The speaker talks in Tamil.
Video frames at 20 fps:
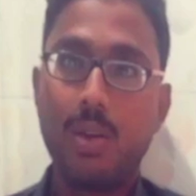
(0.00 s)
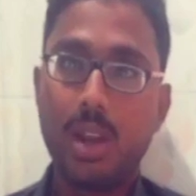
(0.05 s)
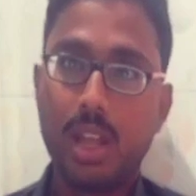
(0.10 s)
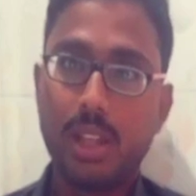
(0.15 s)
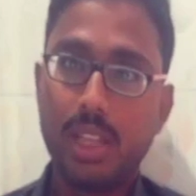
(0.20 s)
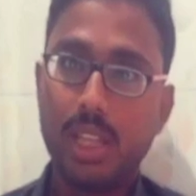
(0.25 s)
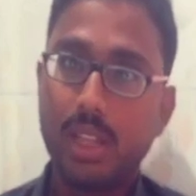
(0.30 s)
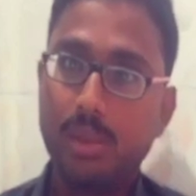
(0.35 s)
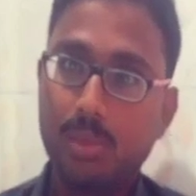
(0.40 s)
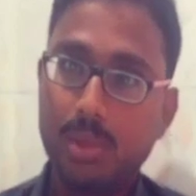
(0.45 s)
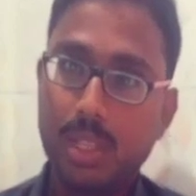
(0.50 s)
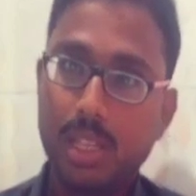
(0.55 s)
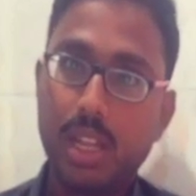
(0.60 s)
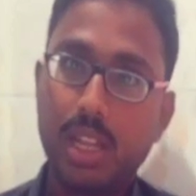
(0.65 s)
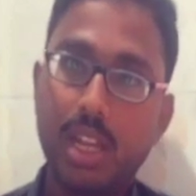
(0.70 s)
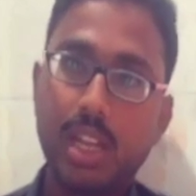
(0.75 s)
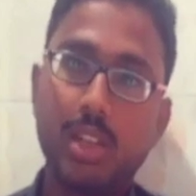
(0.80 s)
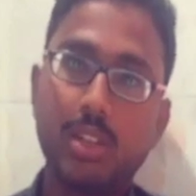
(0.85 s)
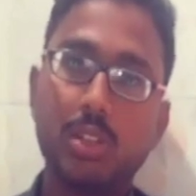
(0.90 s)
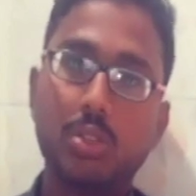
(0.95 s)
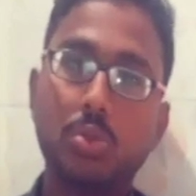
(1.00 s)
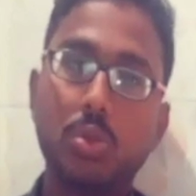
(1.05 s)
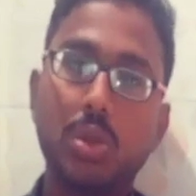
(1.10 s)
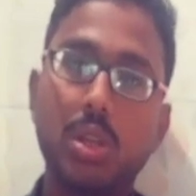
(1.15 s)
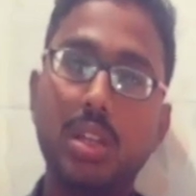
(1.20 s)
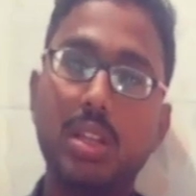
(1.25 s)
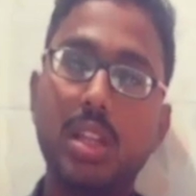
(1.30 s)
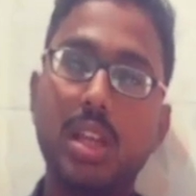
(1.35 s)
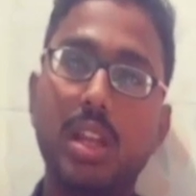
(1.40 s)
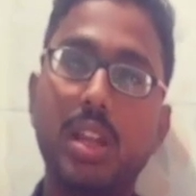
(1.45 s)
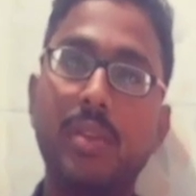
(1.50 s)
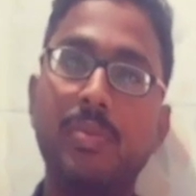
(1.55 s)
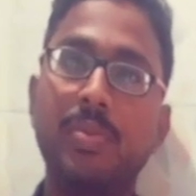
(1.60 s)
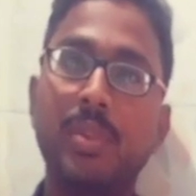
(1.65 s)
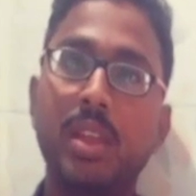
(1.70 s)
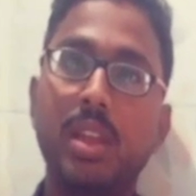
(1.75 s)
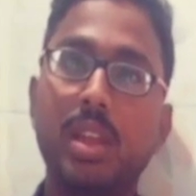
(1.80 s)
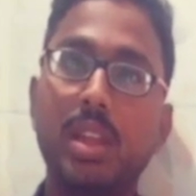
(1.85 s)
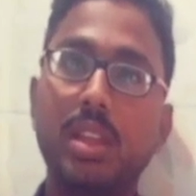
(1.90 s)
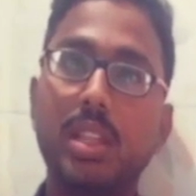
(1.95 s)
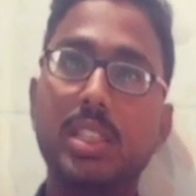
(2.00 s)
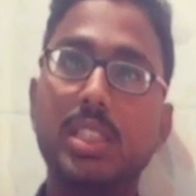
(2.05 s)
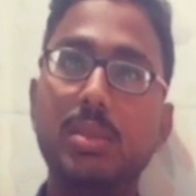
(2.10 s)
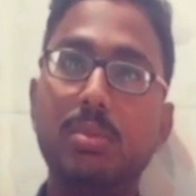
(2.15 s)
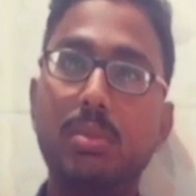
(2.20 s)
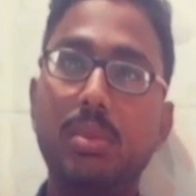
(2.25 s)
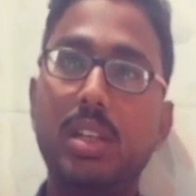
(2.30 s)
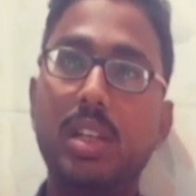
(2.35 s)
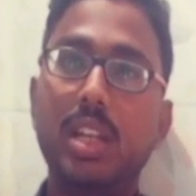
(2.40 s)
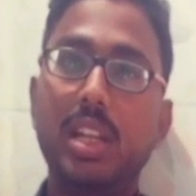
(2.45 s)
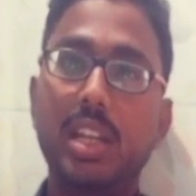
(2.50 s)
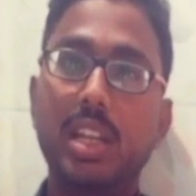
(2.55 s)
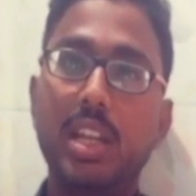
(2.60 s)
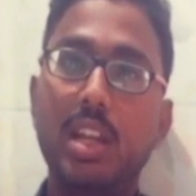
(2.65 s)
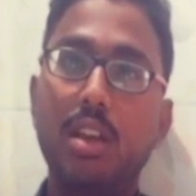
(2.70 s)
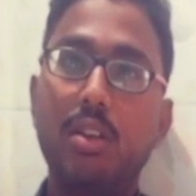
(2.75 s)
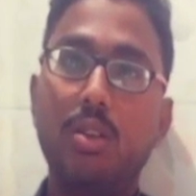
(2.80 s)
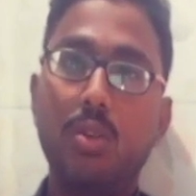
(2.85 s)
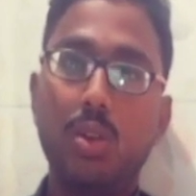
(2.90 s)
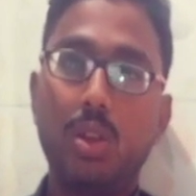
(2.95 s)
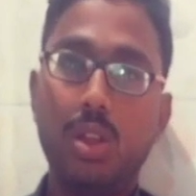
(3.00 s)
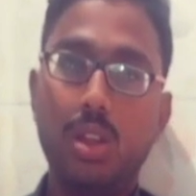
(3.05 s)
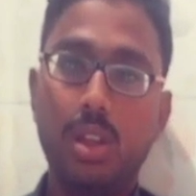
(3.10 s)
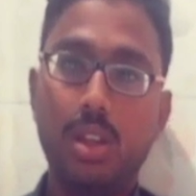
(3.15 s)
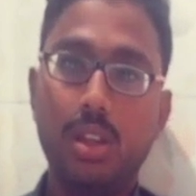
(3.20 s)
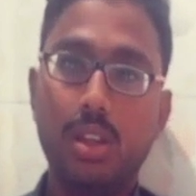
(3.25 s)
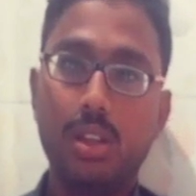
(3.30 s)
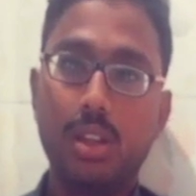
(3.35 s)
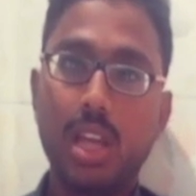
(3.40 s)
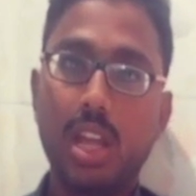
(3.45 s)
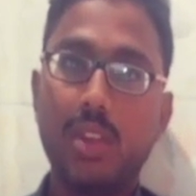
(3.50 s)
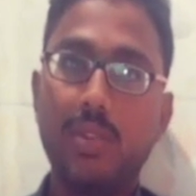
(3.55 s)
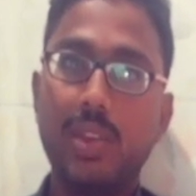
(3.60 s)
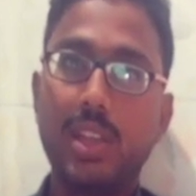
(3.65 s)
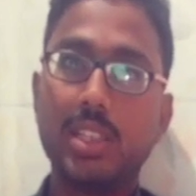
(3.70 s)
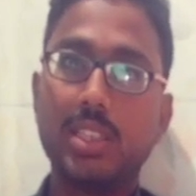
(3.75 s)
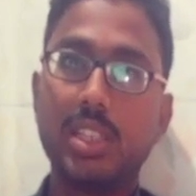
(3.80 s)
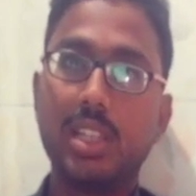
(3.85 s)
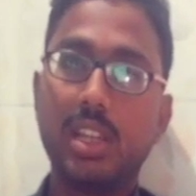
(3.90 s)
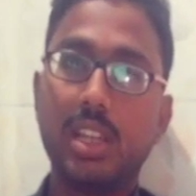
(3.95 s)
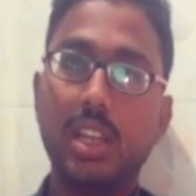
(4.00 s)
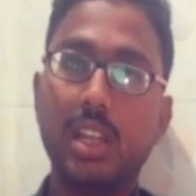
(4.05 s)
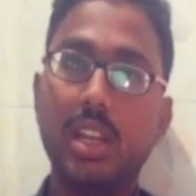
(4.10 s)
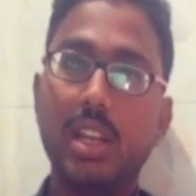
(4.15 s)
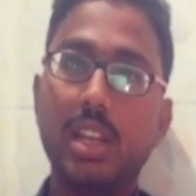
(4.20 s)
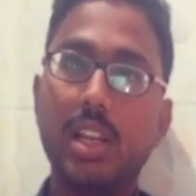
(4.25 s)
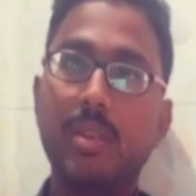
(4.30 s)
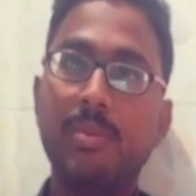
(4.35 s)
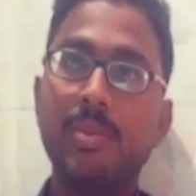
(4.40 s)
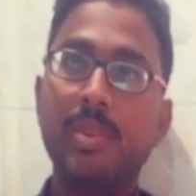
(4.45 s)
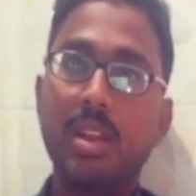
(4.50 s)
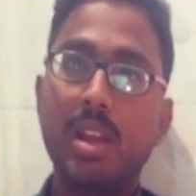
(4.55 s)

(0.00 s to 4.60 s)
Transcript: அவர் அதையும் பார்த்தீங்கன்னா என்கிட்ட வந்து சொல்லியிருந்தாரு இந்த சிமெண்ட்டில் என்ன ஒரு கிளாரிஃபிகேஷன் எனக்கு இல்லை